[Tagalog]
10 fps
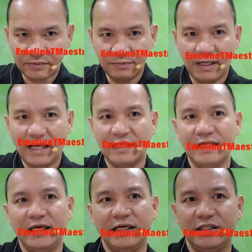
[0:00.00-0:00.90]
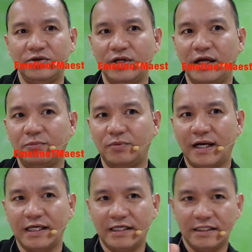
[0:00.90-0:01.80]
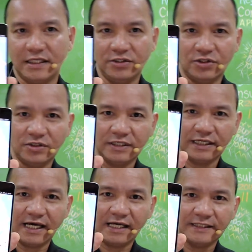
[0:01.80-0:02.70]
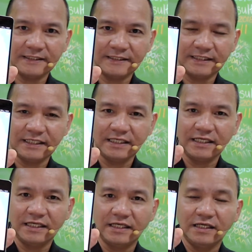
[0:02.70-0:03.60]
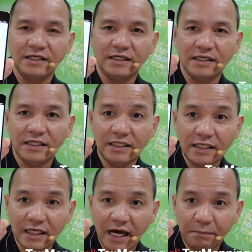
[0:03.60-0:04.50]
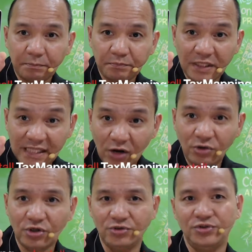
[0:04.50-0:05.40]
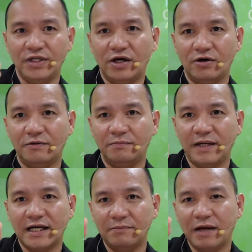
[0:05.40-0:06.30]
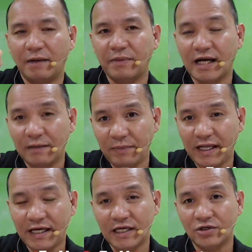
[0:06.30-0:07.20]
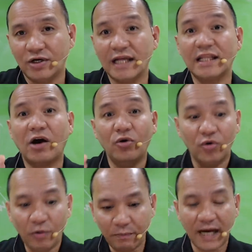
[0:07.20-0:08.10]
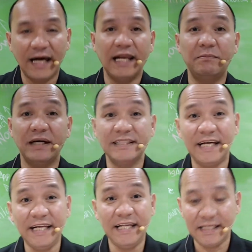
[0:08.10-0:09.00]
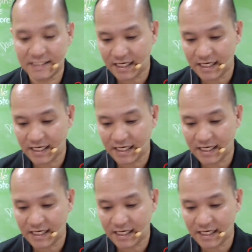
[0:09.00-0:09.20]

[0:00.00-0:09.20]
Ba? Hindi ko alam kung nakikita nyo. Ayan i-up, i-download nyo na ho para makapag-apply kayo at ako ho ang bahalang mag-training sa